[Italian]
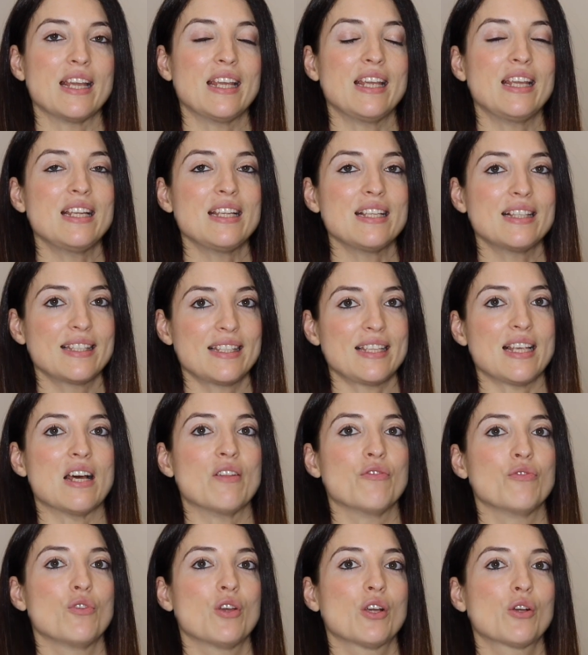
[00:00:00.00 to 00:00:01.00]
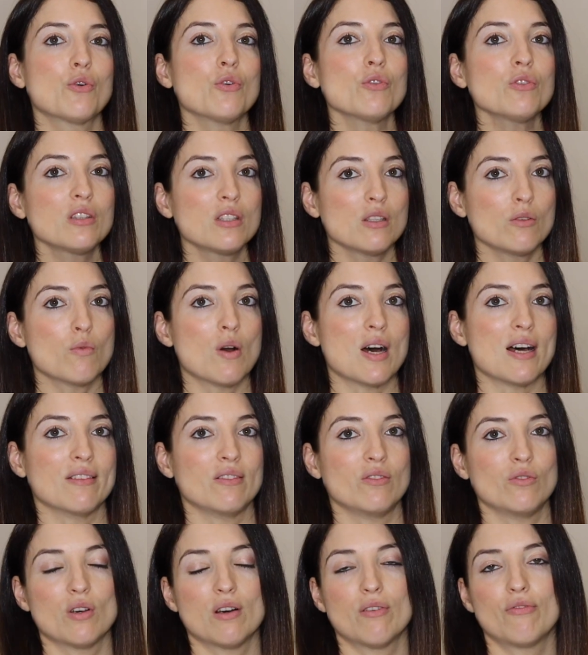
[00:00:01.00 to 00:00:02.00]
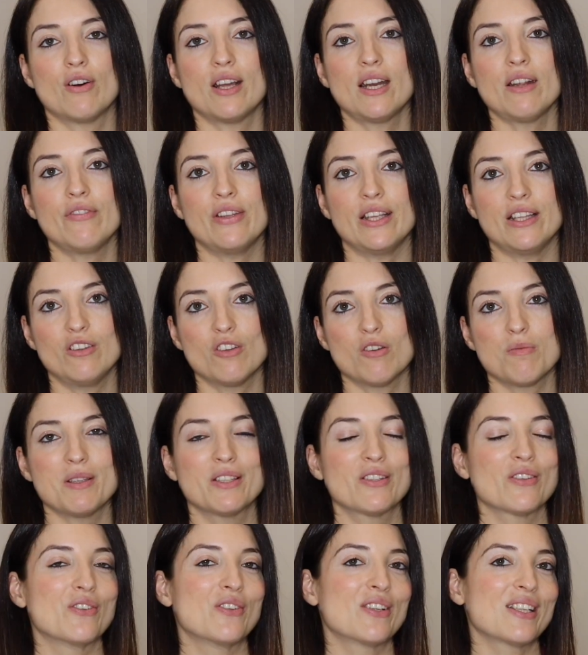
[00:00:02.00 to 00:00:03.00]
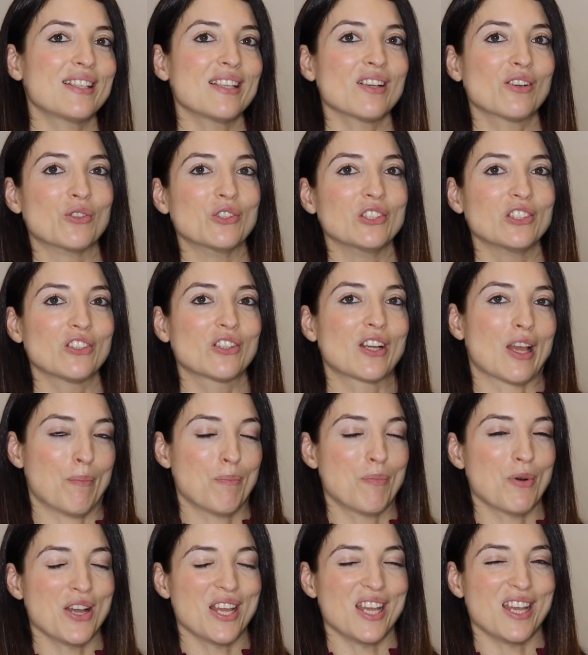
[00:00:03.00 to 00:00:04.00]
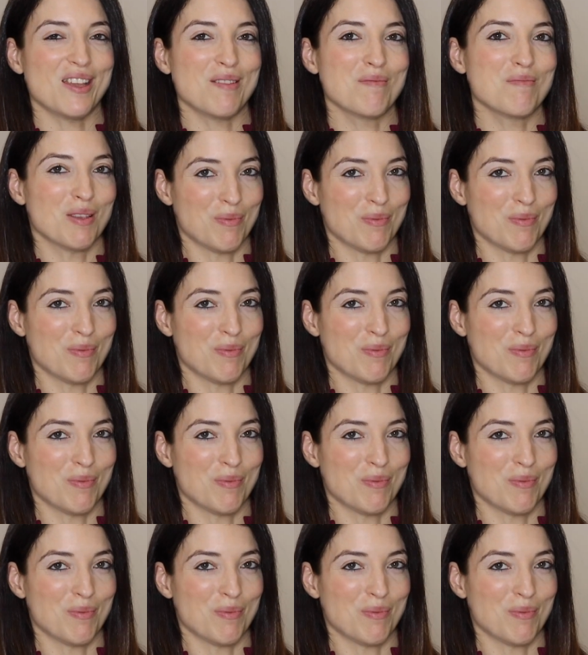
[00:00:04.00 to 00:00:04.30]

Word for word: iniziando e continuando a fare video mi sono resa conto che poi